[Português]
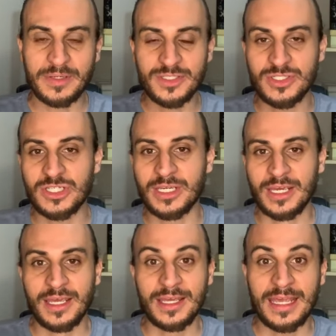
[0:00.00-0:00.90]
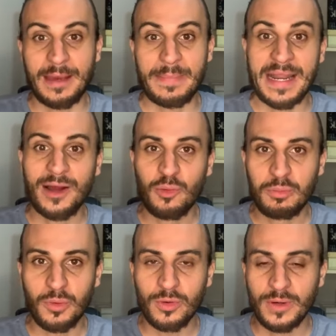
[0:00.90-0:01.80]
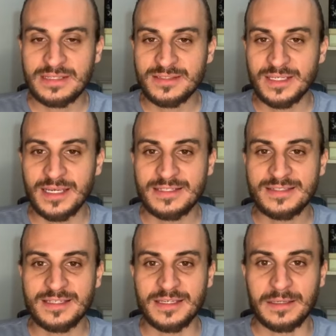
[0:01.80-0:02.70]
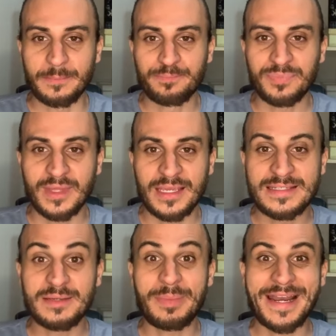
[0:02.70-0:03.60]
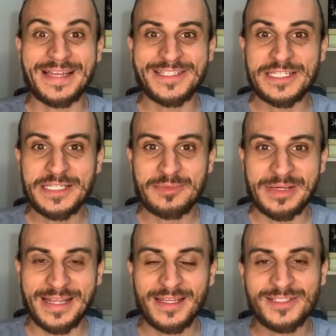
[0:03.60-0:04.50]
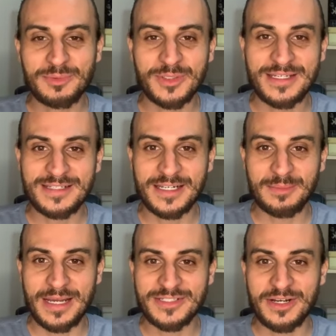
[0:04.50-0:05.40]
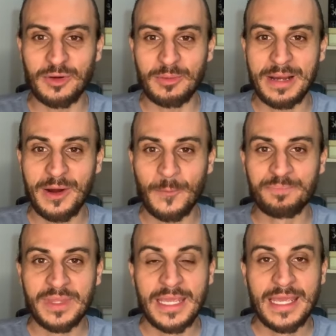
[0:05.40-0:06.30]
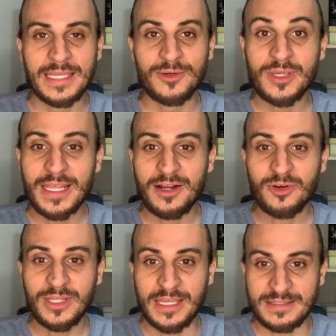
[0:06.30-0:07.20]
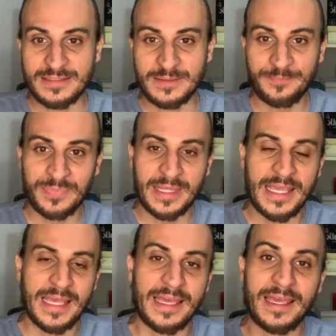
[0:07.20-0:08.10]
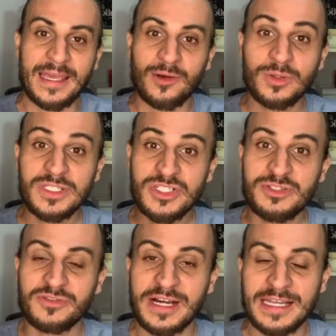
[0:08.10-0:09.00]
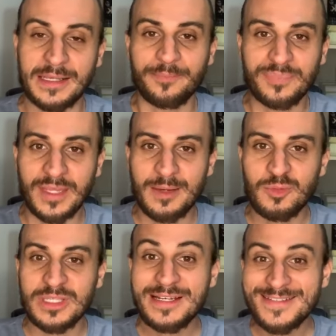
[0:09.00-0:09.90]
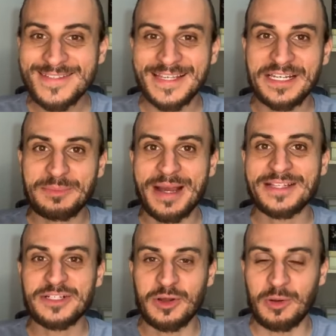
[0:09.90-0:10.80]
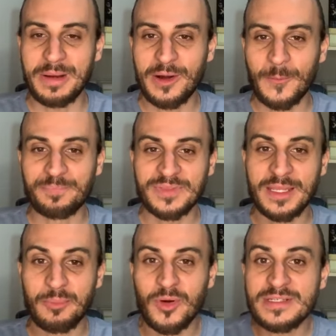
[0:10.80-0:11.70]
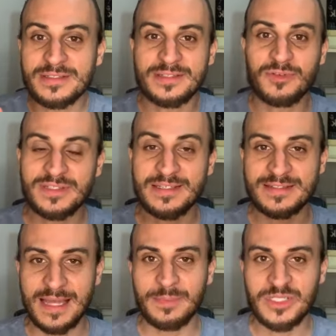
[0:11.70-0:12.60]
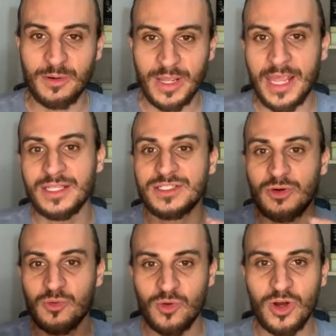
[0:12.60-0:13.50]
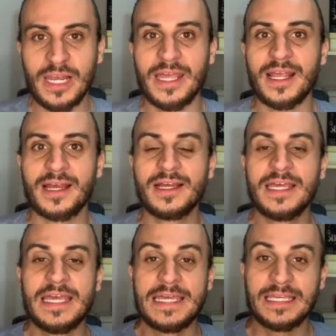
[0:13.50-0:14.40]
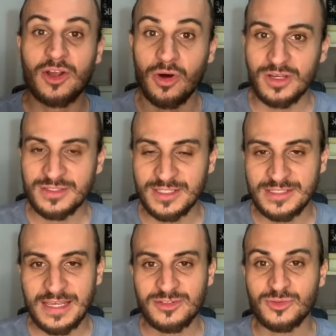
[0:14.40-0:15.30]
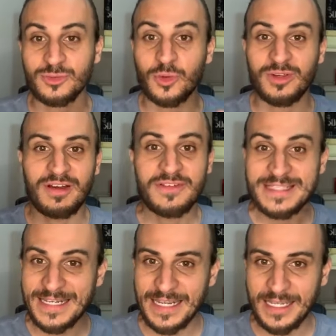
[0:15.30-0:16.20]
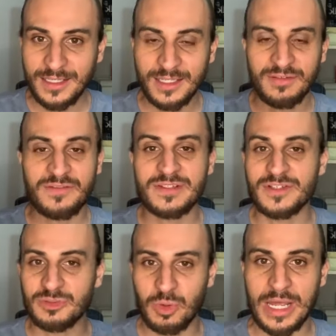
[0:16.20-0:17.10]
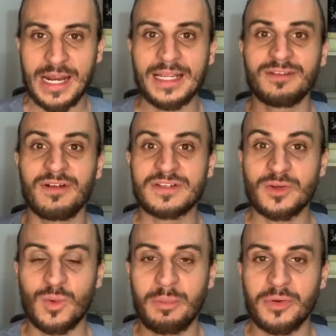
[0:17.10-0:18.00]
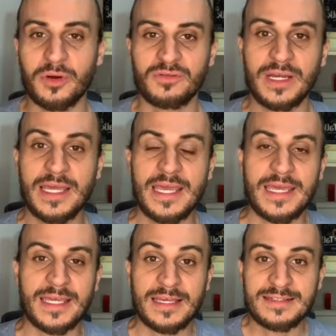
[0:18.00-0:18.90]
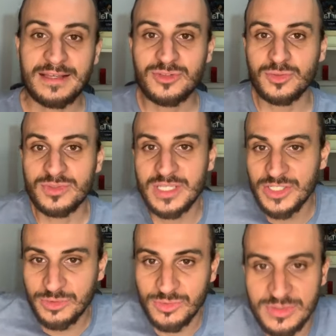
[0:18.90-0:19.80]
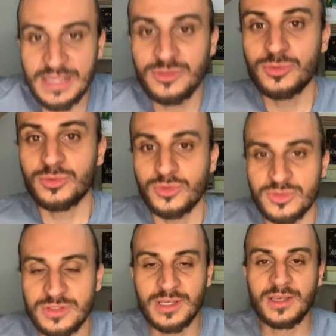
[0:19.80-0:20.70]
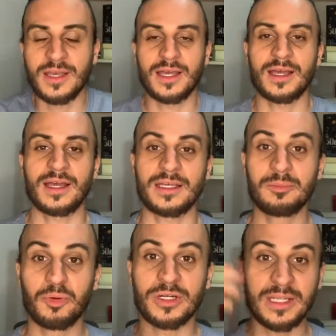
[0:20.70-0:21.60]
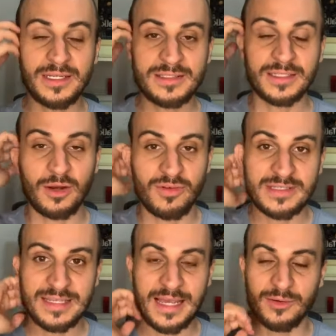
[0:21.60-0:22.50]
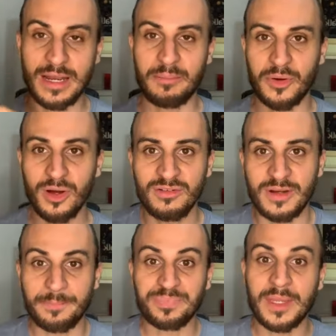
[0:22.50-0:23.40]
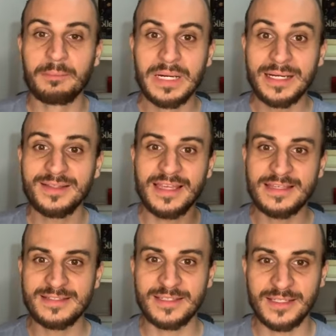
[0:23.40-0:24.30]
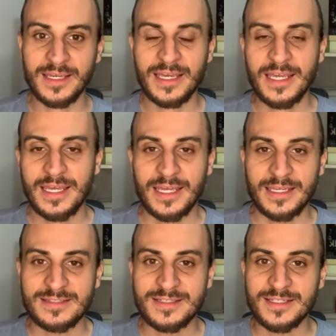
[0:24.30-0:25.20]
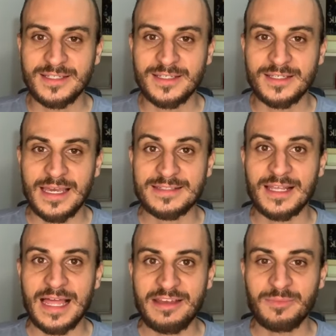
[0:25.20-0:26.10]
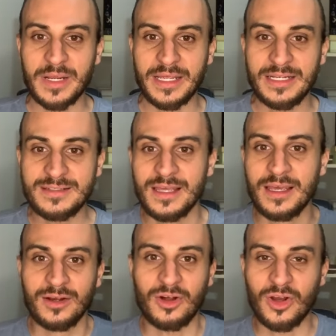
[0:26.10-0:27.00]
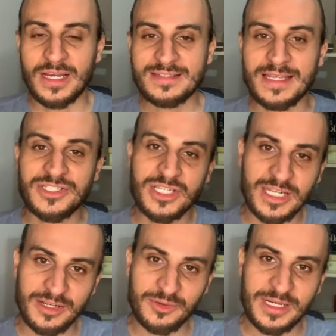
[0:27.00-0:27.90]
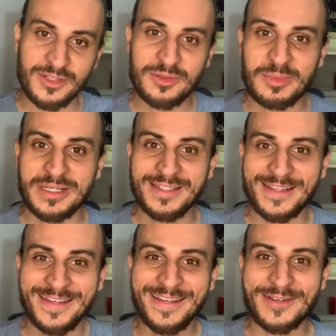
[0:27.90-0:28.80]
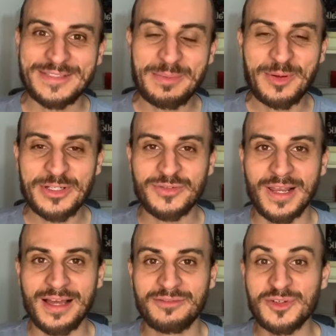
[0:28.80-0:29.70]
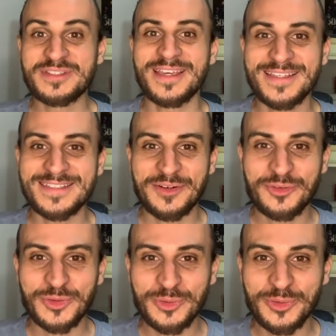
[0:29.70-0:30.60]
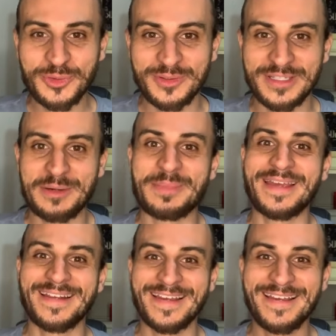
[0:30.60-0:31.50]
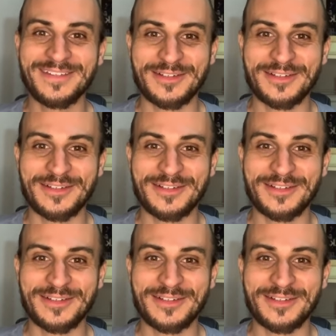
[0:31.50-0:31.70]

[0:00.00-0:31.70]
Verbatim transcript: Para a gente quebrar um pouco esse, esse, esse paradigma né, de mudança climática global. Que o que, que acontece? É, quando a gente fala em mudança climática global, depois, se você sabe de alguém, de algum colega que gosta desse assunto, ou que vai fazer Enem, que vai fazer vestibular, que vai fazer alguma prova, e que esse assunto seja um dos assuntos é, é, importantes que talvez caiam na prova, manda esse, esse essa live para eles, coloca a setinha lá no canto e manda, né? Eu sempre gosto de falar, você que está no futuro também, né?